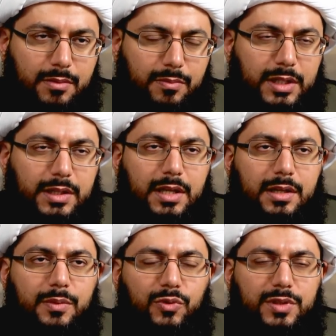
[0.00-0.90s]
من
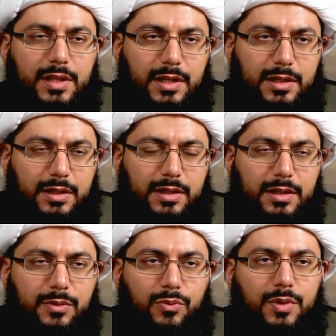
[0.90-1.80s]
كان
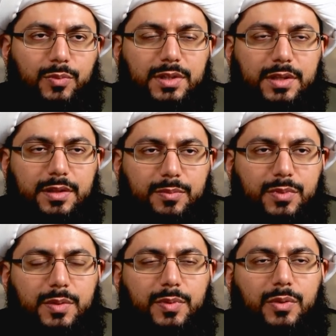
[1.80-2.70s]
متقلقلا
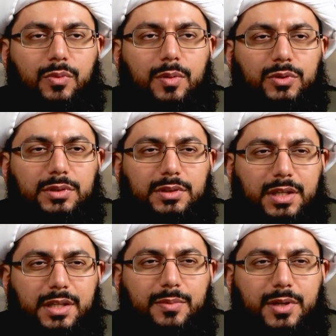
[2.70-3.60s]
ومتذبذبا
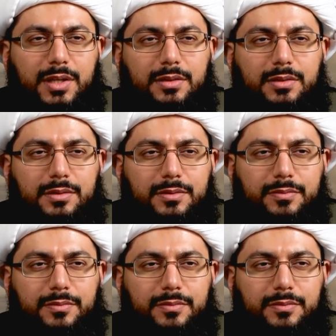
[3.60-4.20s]
ومضطربا